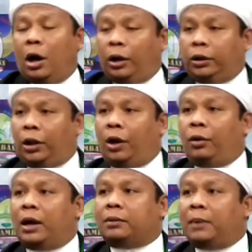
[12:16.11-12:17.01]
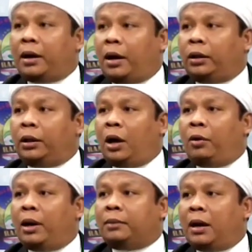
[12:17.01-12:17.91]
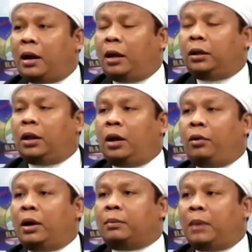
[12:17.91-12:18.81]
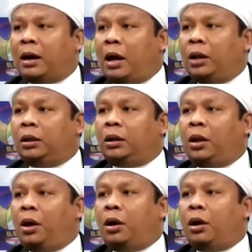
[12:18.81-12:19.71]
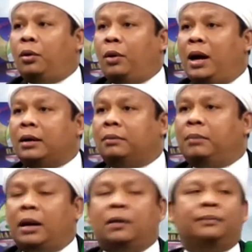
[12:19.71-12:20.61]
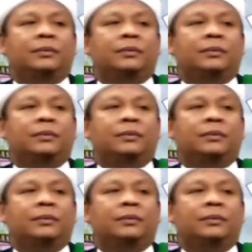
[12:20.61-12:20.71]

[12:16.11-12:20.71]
Allahu akbar, Allahu akbar, Allahu akbar, Allahu akbar.